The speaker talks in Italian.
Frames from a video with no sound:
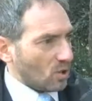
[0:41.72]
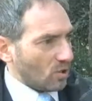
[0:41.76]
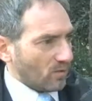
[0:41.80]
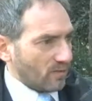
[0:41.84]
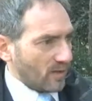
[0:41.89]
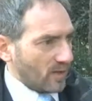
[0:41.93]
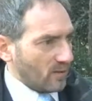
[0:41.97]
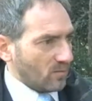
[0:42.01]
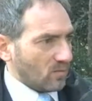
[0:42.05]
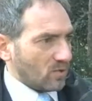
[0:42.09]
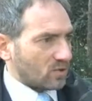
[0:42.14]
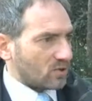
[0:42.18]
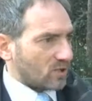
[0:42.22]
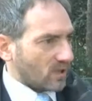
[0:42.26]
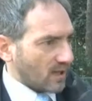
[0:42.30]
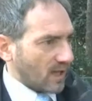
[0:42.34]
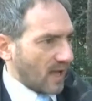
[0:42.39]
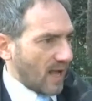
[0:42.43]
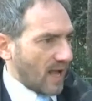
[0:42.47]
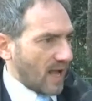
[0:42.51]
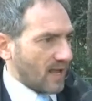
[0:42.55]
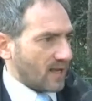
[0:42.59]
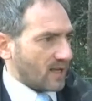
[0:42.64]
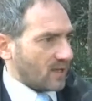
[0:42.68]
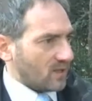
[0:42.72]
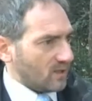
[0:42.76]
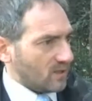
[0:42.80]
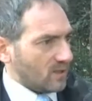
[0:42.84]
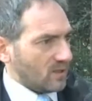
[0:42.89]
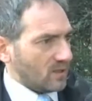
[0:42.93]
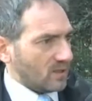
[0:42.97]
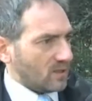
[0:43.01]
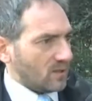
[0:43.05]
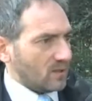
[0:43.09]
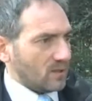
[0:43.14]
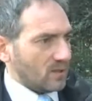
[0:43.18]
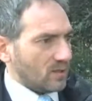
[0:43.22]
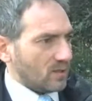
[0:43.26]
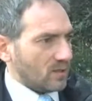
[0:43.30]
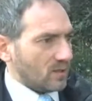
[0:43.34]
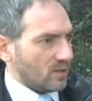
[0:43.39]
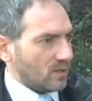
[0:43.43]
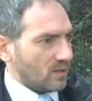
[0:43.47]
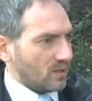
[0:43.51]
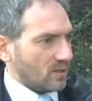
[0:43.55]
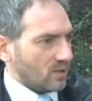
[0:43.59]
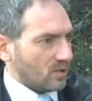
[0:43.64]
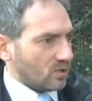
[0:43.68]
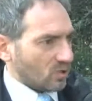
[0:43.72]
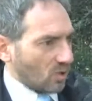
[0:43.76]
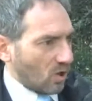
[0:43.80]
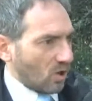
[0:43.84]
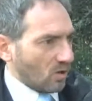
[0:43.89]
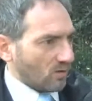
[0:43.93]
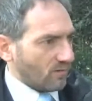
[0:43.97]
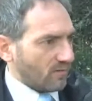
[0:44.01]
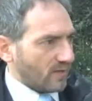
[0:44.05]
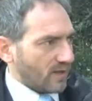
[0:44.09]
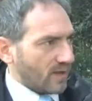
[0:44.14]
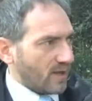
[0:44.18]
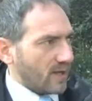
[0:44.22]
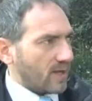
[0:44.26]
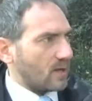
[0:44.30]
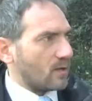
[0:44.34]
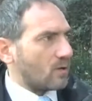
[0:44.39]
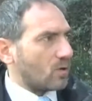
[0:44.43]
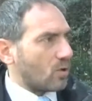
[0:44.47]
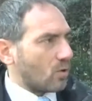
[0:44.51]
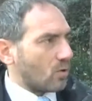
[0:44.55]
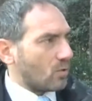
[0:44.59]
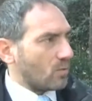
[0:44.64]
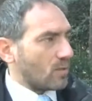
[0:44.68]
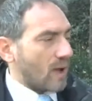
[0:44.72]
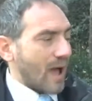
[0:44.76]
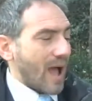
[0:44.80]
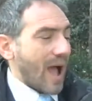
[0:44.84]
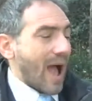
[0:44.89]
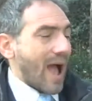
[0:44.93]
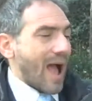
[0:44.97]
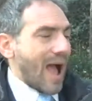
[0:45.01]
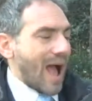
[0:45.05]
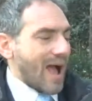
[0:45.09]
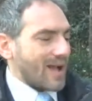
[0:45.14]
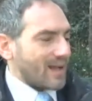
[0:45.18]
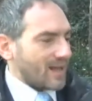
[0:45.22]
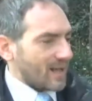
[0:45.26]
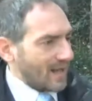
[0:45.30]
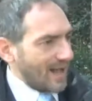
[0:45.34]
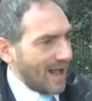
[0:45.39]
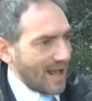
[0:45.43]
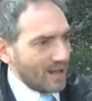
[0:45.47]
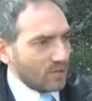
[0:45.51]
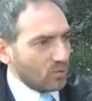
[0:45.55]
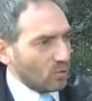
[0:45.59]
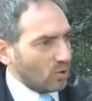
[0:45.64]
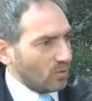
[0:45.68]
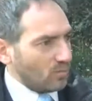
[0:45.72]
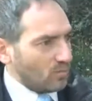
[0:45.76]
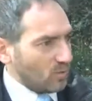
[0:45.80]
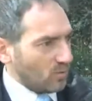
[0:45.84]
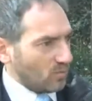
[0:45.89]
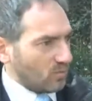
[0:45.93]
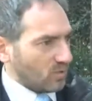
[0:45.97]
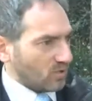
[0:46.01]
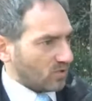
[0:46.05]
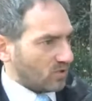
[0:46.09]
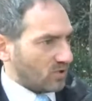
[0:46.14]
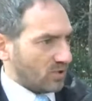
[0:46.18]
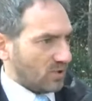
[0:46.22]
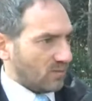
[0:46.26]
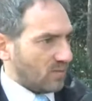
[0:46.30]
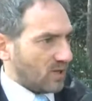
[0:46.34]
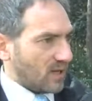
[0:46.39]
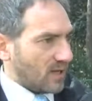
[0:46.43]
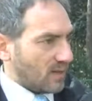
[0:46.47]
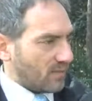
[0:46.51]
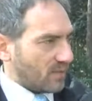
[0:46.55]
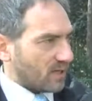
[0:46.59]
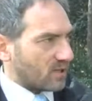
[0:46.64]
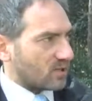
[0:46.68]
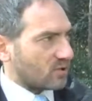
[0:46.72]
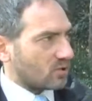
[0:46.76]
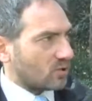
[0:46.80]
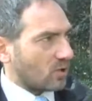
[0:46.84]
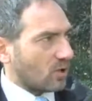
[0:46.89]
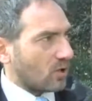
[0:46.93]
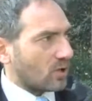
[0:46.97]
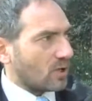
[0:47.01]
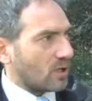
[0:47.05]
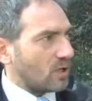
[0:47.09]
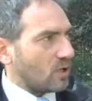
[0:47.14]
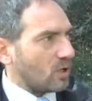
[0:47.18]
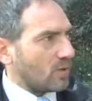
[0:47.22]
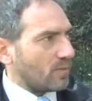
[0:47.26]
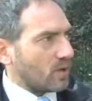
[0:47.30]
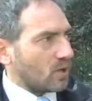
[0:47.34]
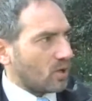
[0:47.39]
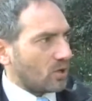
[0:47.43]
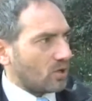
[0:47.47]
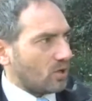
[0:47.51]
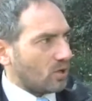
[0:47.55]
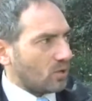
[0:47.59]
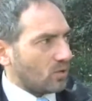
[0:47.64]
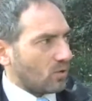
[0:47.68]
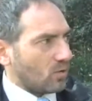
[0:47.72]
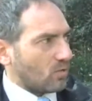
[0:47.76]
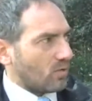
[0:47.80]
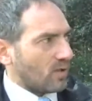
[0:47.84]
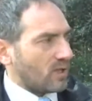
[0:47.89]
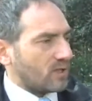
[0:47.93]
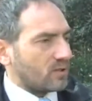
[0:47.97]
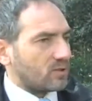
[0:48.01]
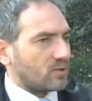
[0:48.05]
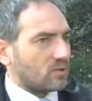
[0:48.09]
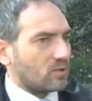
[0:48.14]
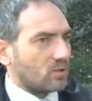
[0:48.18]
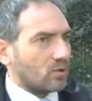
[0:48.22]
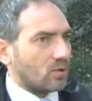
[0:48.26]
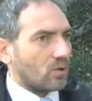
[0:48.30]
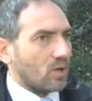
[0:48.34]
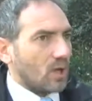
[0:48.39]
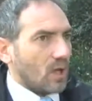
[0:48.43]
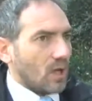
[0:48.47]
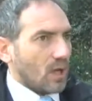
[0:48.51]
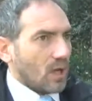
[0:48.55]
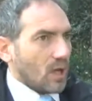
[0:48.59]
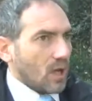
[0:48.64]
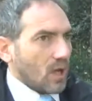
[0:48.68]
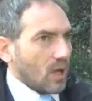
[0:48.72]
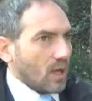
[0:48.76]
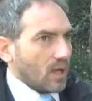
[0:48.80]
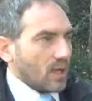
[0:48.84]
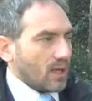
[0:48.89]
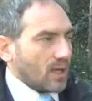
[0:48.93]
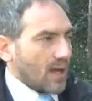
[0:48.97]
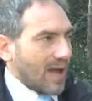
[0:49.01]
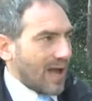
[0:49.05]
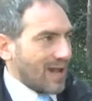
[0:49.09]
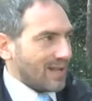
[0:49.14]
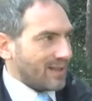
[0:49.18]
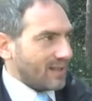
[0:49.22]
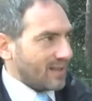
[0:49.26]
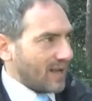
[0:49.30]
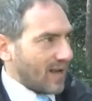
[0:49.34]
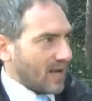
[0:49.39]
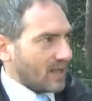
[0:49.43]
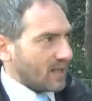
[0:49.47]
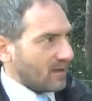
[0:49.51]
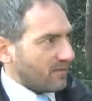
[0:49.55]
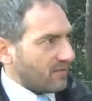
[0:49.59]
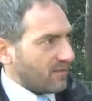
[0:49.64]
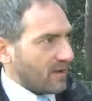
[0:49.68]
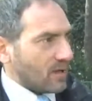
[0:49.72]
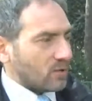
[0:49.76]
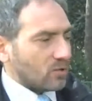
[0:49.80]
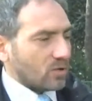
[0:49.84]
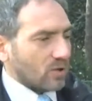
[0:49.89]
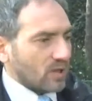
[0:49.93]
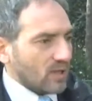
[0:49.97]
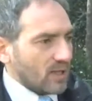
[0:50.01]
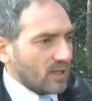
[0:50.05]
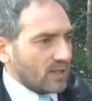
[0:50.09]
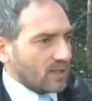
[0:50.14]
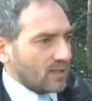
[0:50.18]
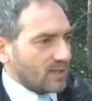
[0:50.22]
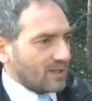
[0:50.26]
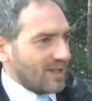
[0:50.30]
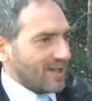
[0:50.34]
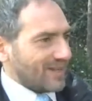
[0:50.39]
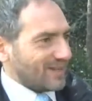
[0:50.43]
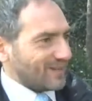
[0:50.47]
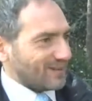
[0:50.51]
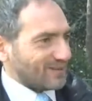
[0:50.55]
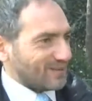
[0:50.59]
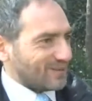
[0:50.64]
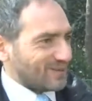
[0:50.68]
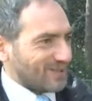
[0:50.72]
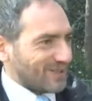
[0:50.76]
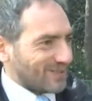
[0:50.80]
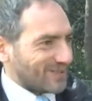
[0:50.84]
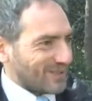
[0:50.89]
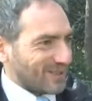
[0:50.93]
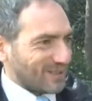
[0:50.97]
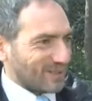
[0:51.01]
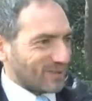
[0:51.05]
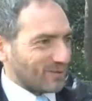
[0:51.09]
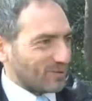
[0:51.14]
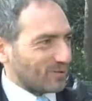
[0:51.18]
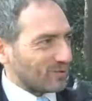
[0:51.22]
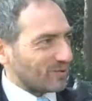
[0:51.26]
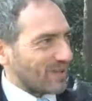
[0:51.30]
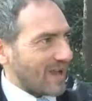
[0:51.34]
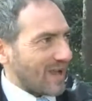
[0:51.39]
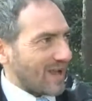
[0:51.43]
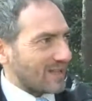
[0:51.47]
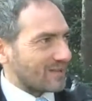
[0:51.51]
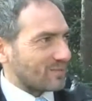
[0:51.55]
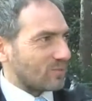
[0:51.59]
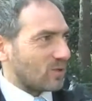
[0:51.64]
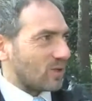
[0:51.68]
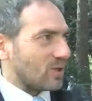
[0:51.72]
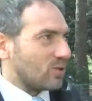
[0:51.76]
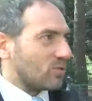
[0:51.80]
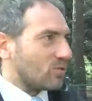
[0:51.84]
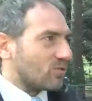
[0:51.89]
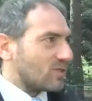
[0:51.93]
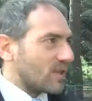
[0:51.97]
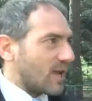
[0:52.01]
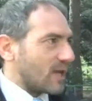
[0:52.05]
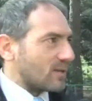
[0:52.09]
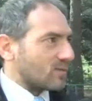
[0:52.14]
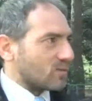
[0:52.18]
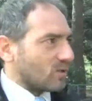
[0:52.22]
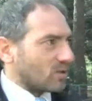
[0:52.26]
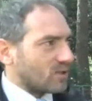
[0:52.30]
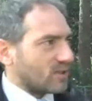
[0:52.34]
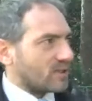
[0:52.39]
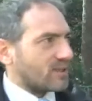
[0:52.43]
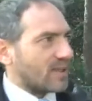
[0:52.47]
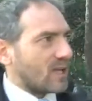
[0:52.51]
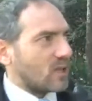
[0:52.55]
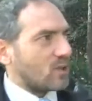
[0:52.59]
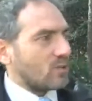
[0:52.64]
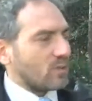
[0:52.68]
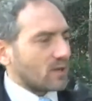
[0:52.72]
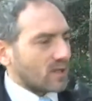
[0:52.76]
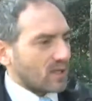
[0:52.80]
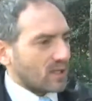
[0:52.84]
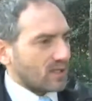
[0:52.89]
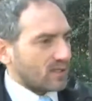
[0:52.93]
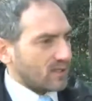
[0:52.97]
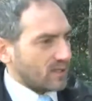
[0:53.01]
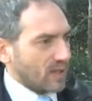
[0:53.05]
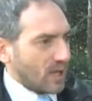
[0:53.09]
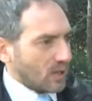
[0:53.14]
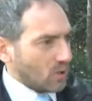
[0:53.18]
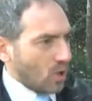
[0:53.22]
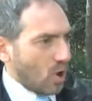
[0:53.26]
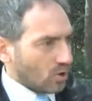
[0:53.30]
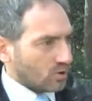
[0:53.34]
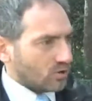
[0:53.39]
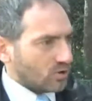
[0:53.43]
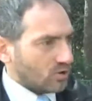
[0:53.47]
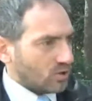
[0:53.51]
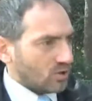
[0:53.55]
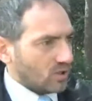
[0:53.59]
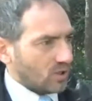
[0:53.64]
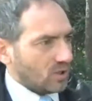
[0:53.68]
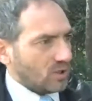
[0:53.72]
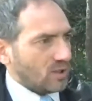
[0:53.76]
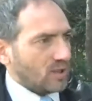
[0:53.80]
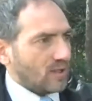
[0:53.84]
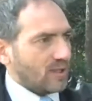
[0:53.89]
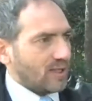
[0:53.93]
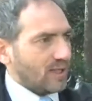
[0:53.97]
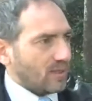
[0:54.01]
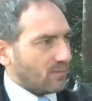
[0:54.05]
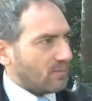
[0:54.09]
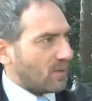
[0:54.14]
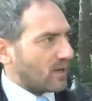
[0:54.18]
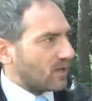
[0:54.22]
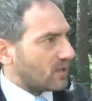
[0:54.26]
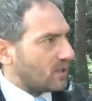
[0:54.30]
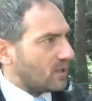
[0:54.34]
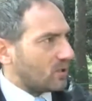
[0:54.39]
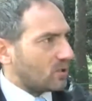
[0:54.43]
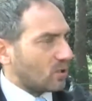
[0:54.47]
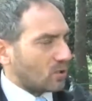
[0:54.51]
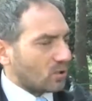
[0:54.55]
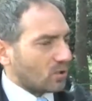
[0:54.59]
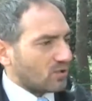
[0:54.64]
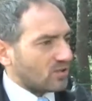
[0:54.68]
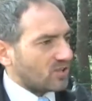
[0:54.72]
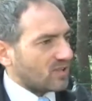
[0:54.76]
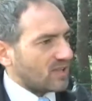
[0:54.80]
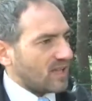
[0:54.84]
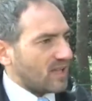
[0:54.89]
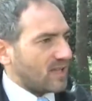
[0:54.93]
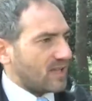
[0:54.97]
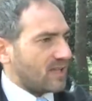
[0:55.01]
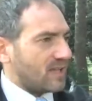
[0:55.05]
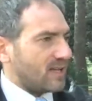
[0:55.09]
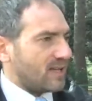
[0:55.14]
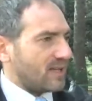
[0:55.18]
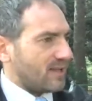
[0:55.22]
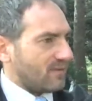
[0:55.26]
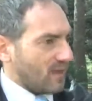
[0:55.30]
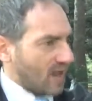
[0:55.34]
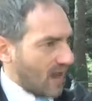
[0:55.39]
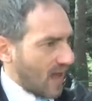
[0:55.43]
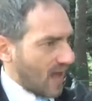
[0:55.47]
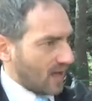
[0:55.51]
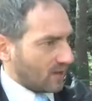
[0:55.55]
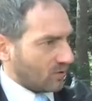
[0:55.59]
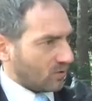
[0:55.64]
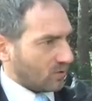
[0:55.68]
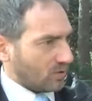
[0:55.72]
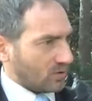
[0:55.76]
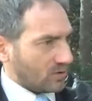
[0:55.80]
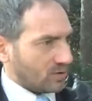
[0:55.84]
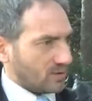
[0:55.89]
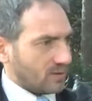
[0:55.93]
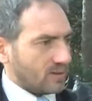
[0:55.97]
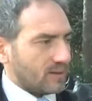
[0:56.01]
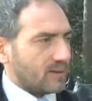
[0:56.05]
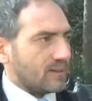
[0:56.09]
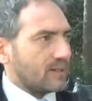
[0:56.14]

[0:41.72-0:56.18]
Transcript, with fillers: dovremmo cercare di, di risolvere aggregando il più possibile le persone. Io però dico questo, al di là del fatto che lei ritiene non ci sia stato entusiasmo, l'entusiasmo non c'è stato perché sino ad oggi il partito non si è rivelato.